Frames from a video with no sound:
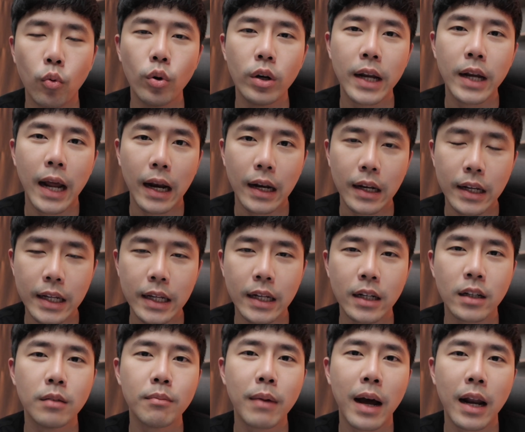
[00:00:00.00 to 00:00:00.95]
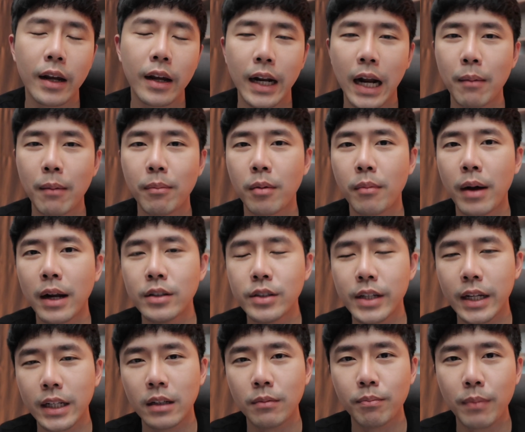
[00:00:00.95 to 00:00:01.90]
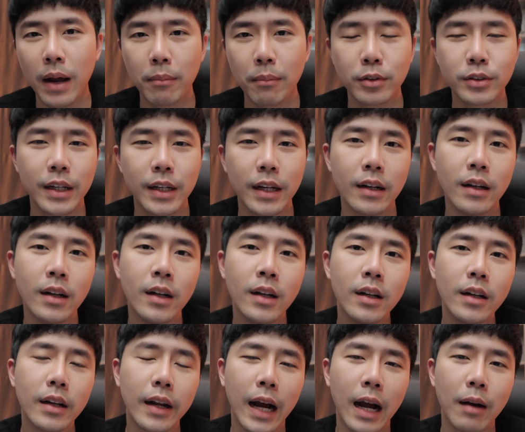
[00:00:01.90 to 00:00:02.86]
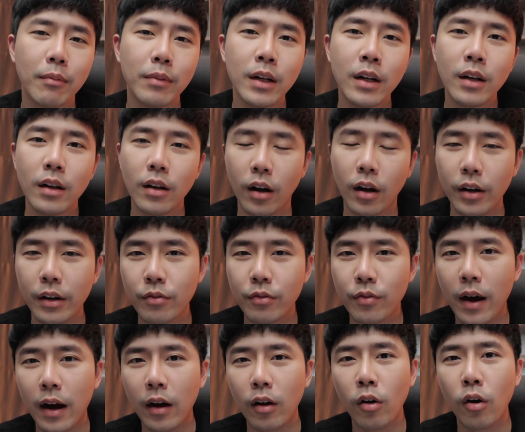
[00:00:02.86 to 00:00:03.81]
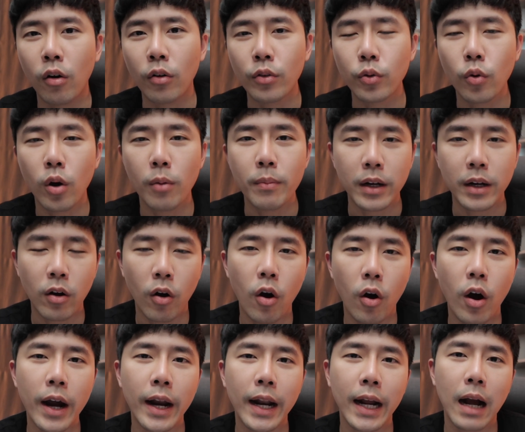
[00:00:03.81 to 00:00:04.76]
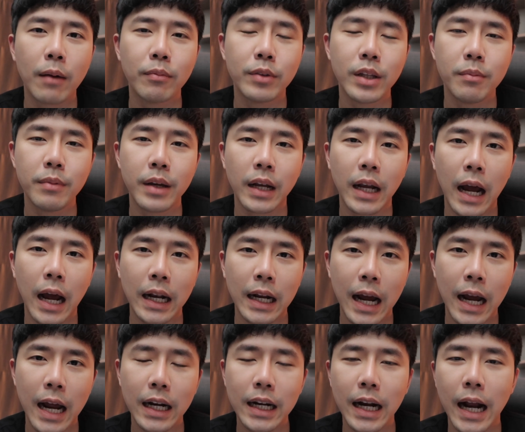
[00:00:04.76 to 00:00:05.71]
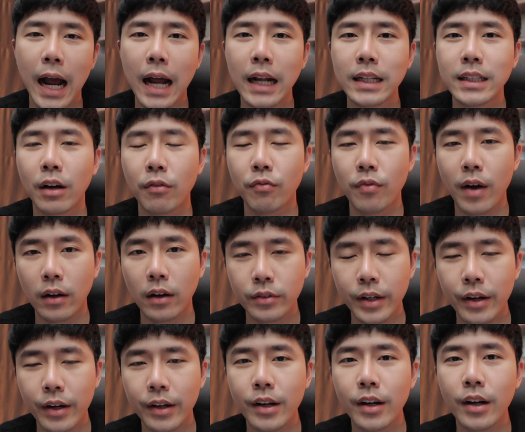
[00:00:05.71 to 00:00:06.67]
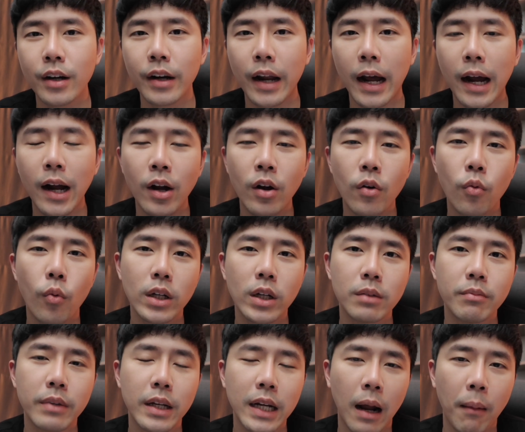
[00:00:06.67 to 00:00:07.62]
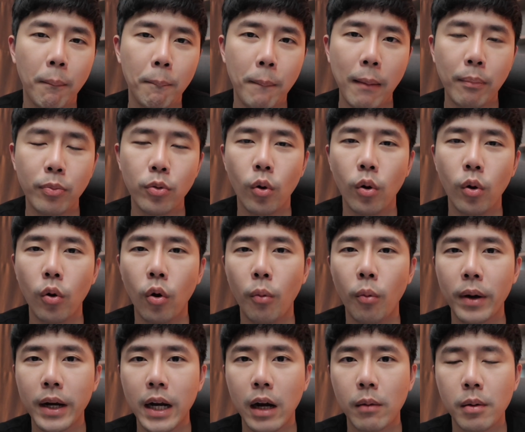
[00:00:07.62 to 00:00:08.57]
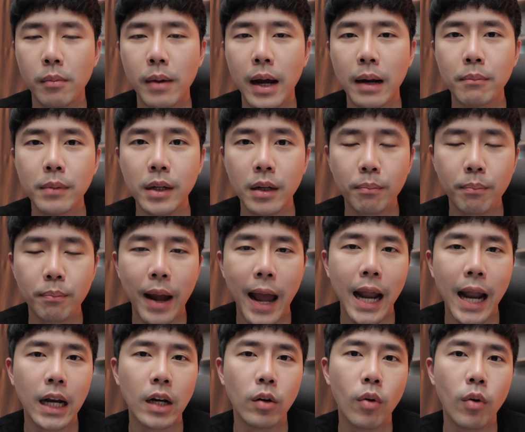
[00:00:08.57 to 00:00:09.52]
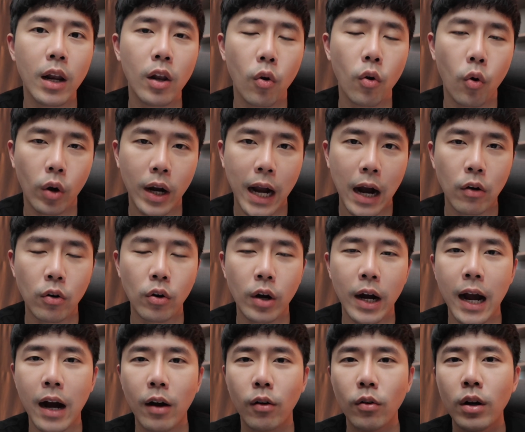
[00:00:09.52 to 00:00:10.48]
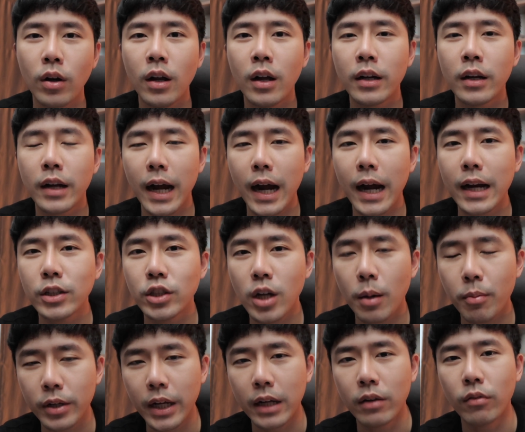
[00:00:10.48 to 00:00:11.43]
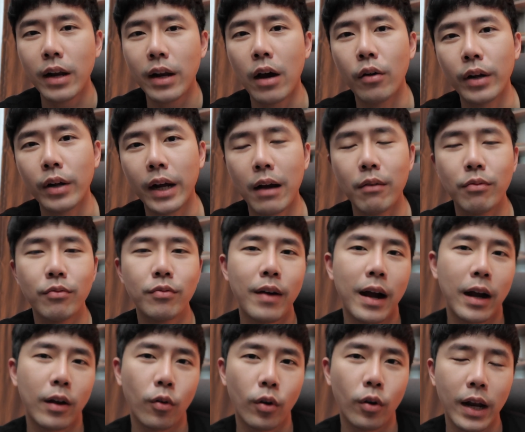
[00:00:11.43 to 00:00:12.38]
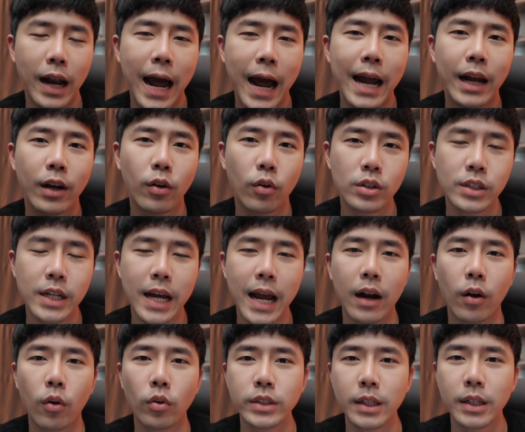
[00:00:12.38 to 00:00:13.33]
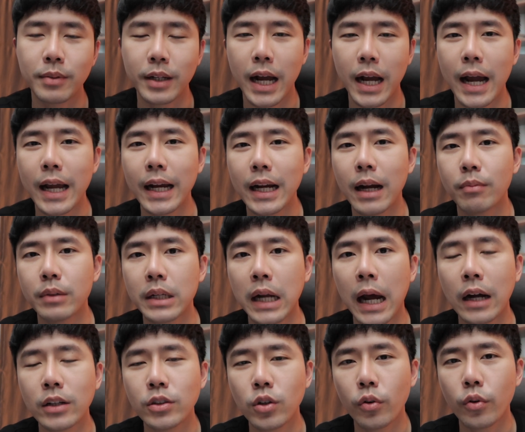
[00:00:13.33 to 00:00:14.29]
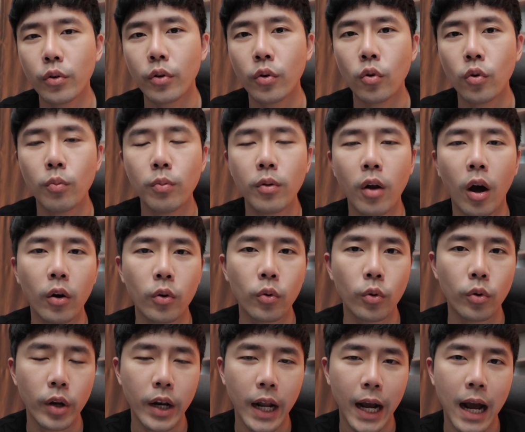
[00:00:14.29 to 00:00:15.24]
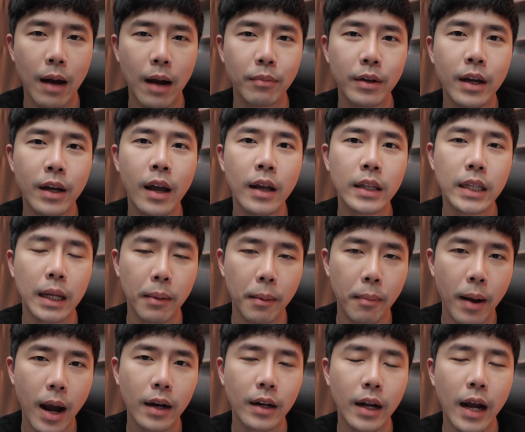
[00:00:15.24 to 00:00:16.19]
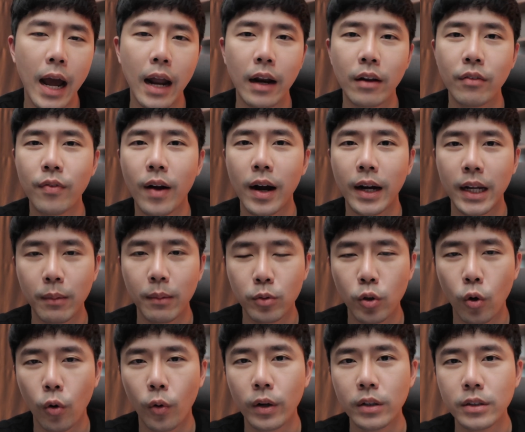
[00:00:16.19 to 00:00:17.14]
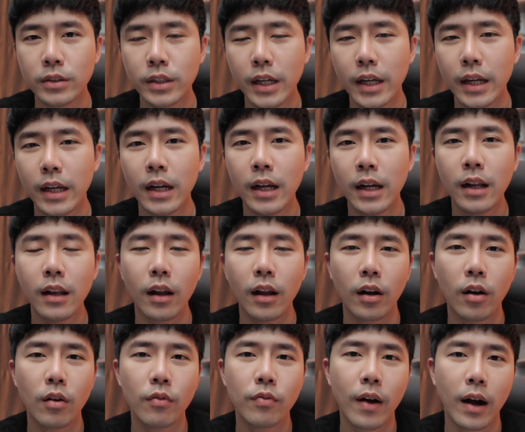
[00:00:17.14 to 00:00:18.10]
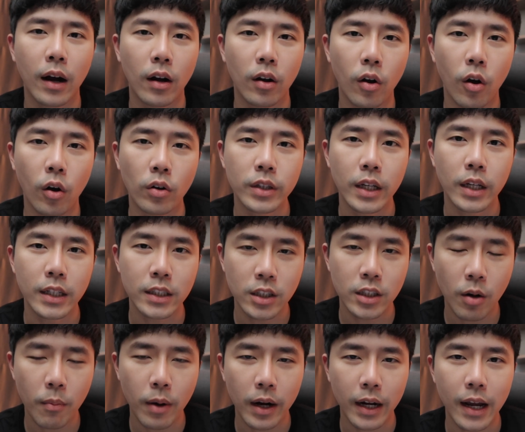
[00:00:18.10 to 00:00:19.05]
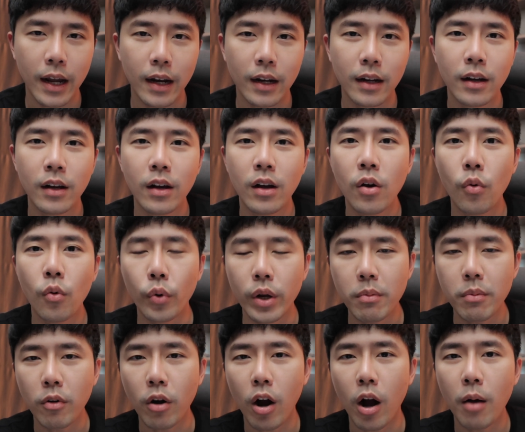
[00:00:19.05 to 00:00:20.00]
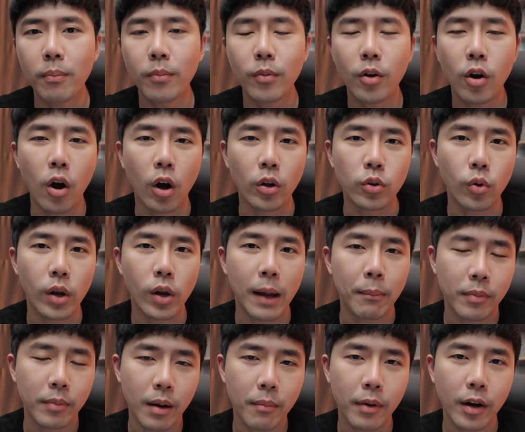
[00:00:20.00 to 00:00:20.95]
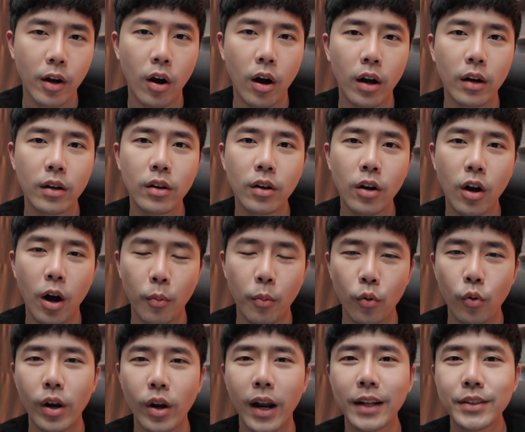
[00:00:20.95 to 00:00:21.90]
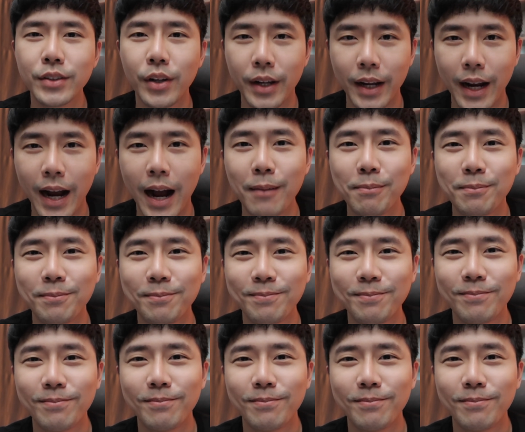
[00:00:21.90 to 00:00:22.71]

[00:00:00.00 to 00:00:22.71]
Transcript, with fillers: หุ้นเนี่ยดีขึ้นมาเลยนะครับ ประมาณ 7-8%นะครับ แล้วก็ในฝั่งของตัว Bitcoin นะครับ ที่มีการคาดการณ์จากฝั่งเทรดเดอร์นะ ว่าจะมีการปรับตัวลงไปแถวประมาณ 1 8ื่นหรือว่าโลเก่าของเขาถ้าใครที่ชอบคอนเทนต์ของเรานะครับฝากกดไลค์กดแชร์กด Subscribe กับทางช่อง YouTube ลองทุนด้วยนะครับจะได้พลาดเนื้อหาในฝั่งคริปโตเคอเรนซีแล้วก็ฝั่งของ traditional market วันนี้ผมก็ขอตัวลาเพื่อนไปก่อน ขอบคุณและสวัสดีครับ